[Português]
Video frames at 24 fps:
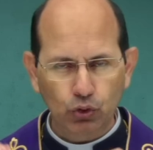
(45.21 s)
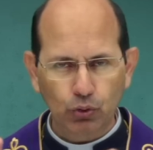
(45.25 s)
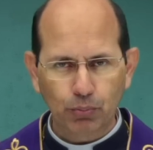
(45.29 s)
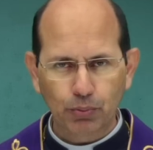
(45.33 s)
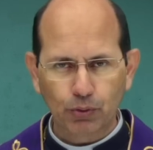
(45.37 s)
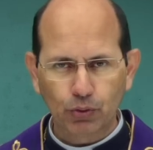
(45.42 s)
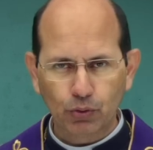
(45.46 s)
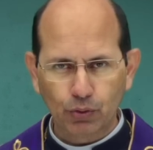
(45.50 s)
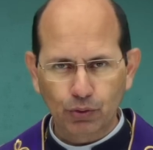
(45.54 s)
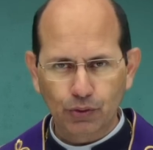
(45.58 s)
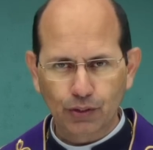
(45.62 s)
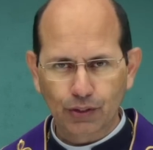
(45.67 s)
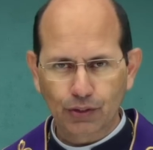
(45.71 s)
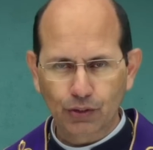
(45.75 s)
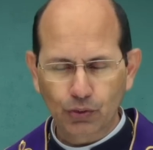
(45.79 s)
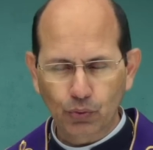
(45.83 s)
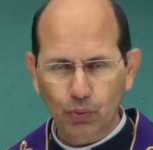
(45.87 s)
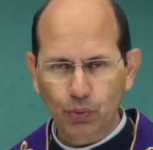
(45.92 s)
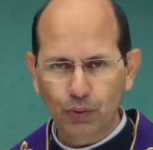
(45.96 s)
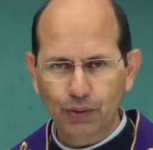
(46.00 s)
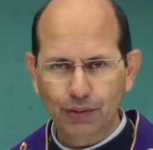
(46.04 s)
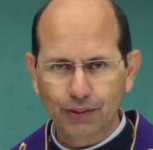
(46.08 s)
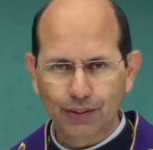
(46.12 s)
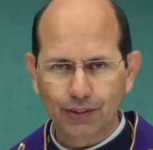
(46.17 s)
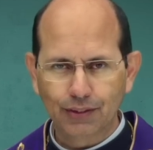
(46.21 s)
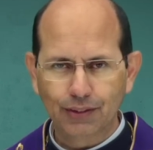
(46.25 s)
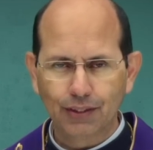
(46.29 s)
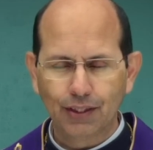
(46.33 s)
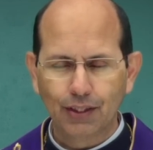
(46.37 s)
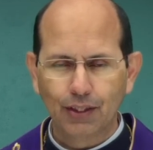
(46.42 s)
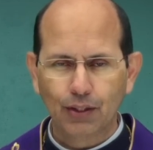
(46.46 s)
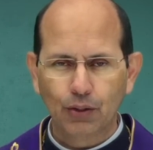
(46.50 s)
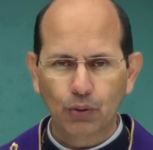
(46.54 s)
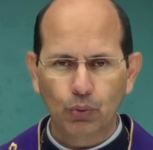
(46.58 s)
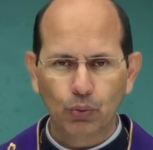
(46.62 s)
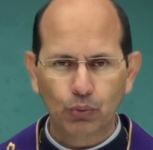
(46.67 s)
sobre todas as coisas,
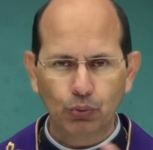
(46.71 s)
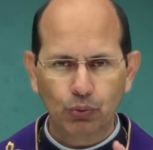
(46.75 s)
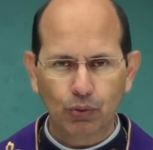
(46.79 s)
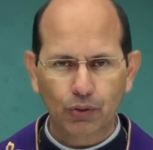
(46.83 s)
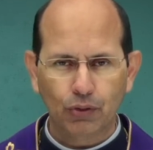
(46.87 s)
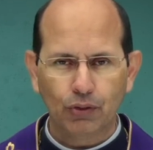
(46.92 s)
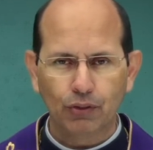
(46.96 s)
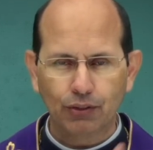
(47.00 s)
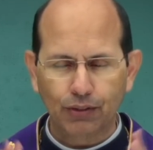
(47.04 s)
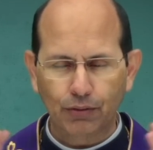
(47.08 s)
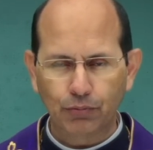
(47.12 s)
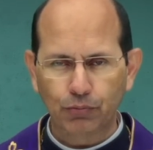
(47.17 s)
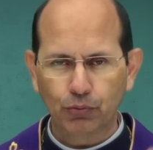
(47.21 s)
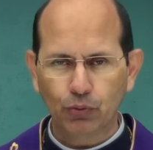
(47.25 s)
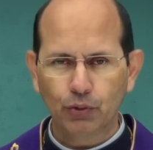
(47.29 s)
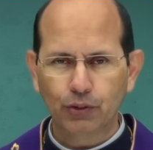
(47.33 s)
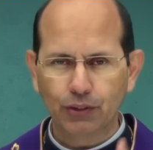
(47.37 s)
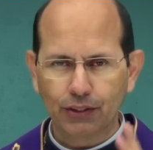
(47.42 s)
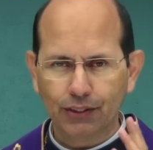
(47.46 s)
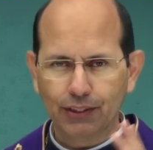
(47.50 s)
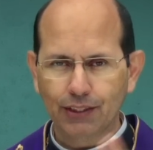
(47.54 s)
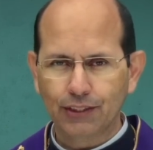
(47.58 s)
com toda a nossa força,